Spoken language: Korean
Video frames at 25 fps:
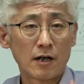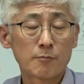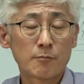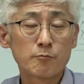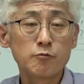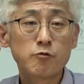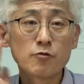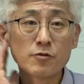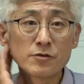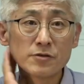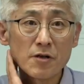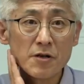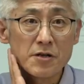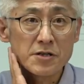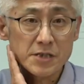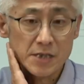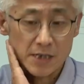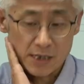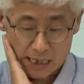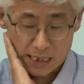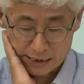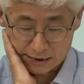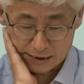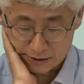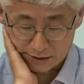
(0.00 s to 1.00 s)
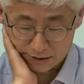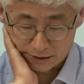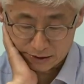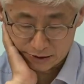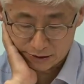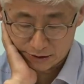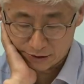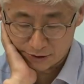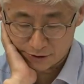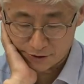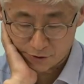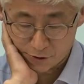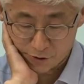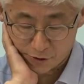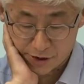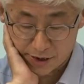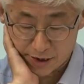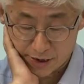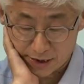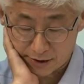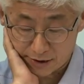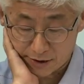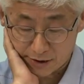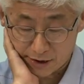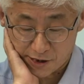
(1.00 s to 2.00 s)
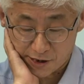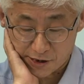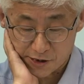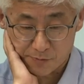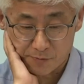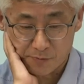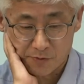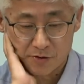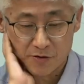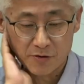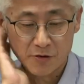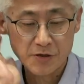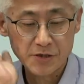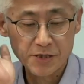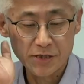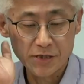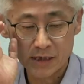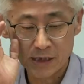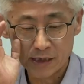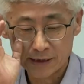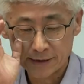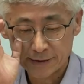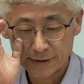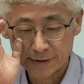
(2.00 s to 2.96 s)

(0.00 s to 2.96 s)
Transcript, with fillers: 불성실한 것이겠다 싶은 것이